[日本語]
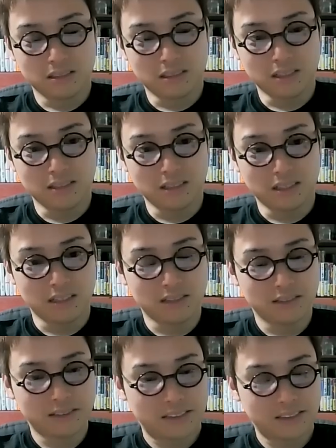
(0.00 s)
全然
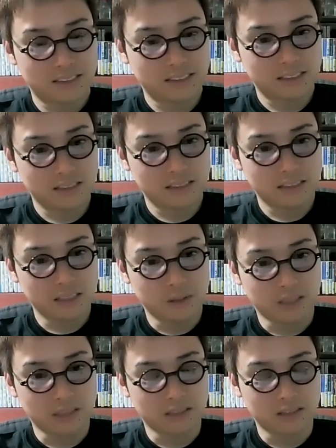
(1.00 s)
違
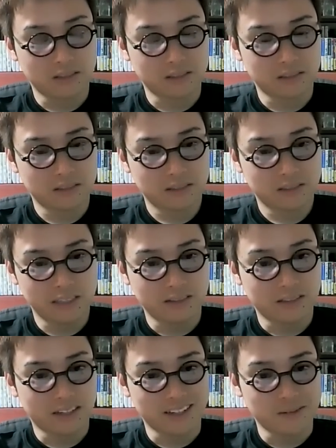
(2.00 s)
和感なく気
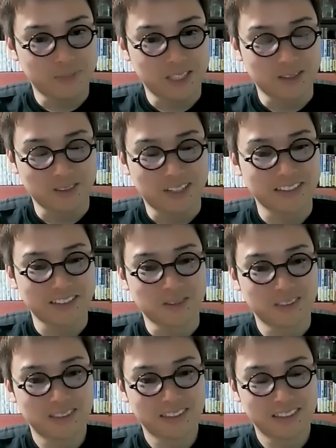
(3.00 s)
づかれないパターンとかあり
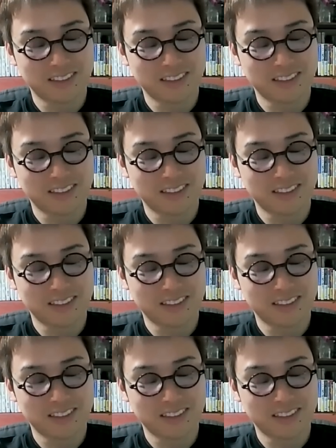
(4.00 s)
そ